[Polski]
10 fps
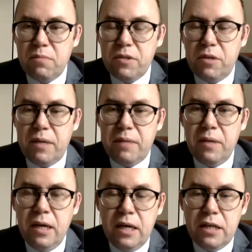tym problem,
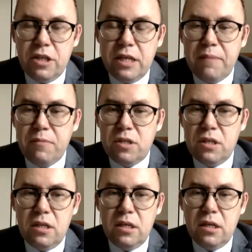że
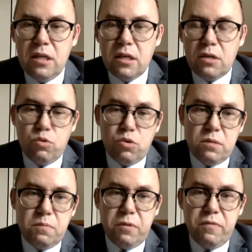Niemcy,
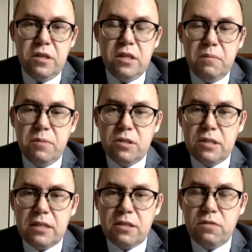którzy powinni być z
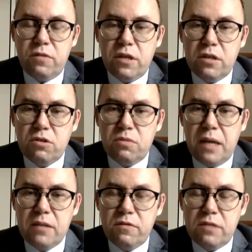racji swoich
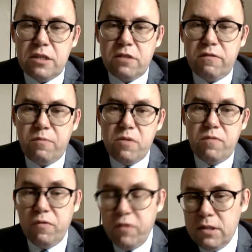rozmiarów, z racji
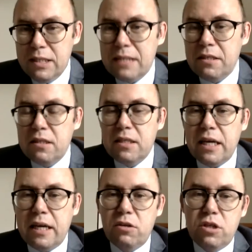wpływów, z racji z
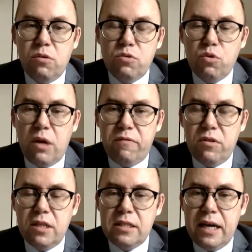tego, że Ursula
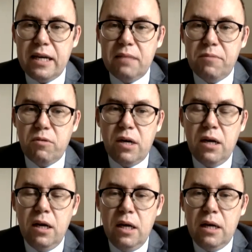von der Leyen
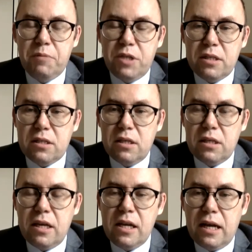była przez
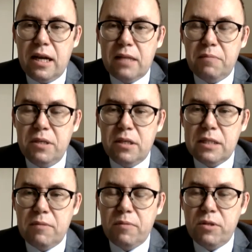kilka lat
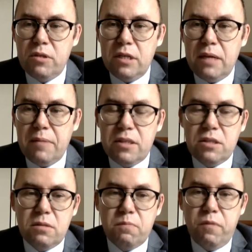ministrem obrony Niemiec, powinni,
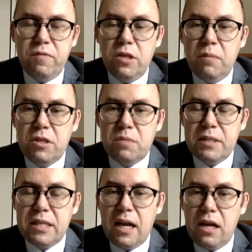powinni mieć
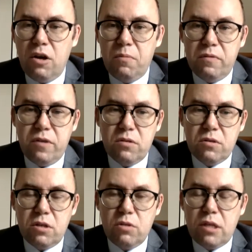specjalne
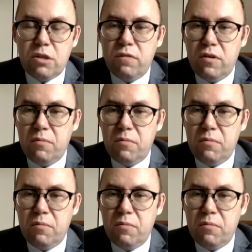obowiązki, dodatkowe